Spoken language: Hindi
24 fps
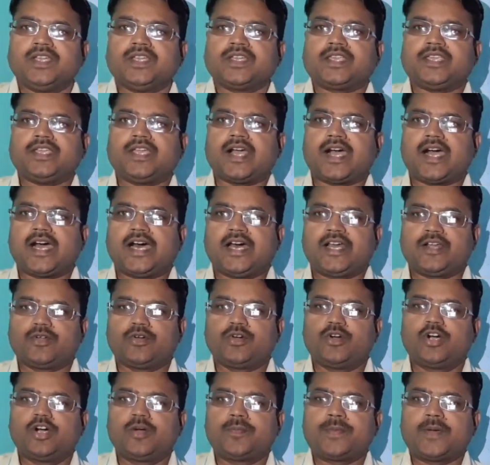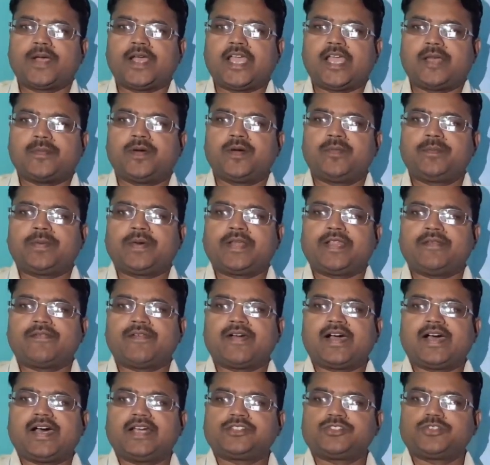कि आरोप एवं
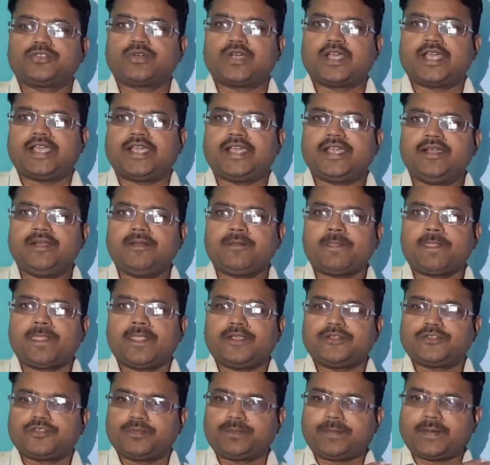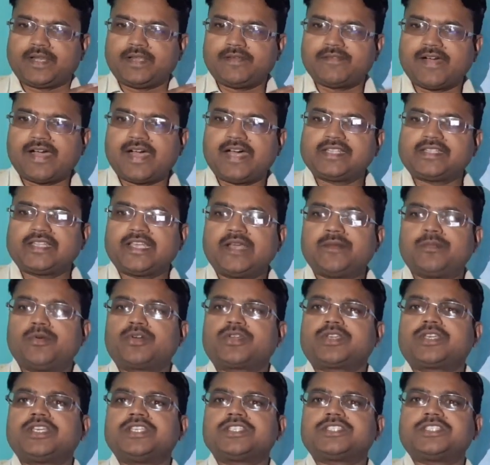परिवाद जो है जो परिवाद है वो
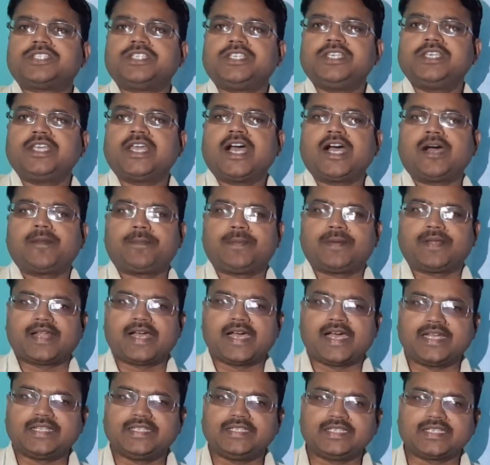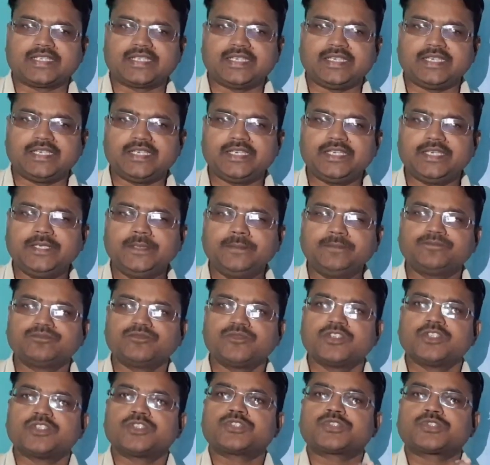किसी अपराध की
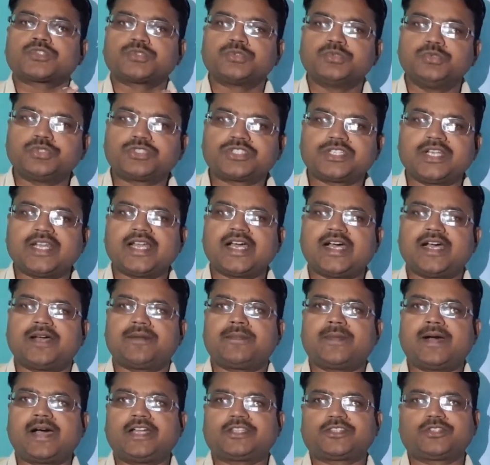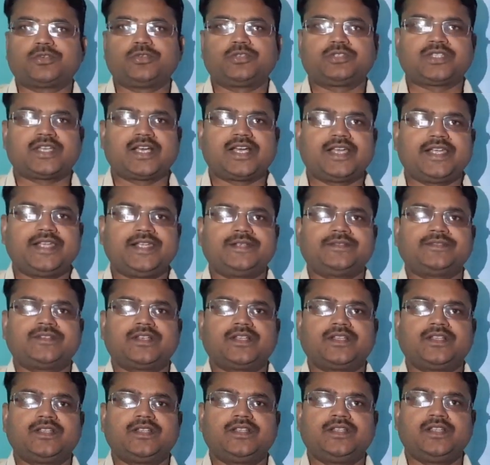सूचना मात्र होता है
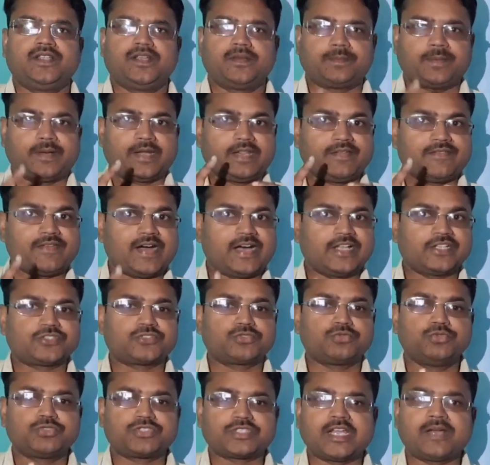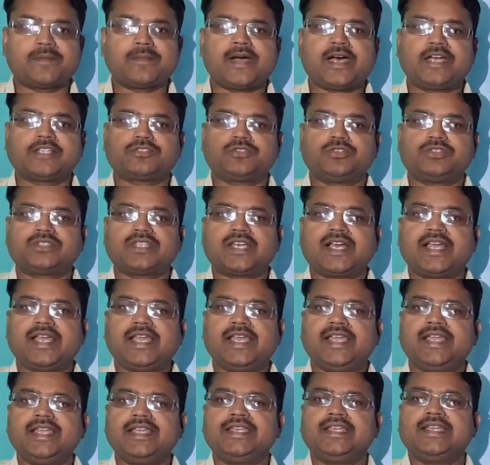परिवाद सूचना मात्र होता
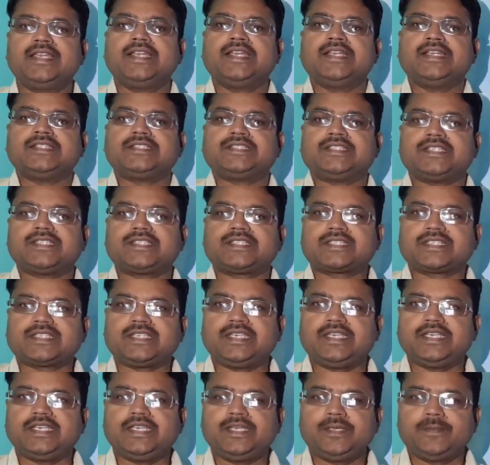है जिसकी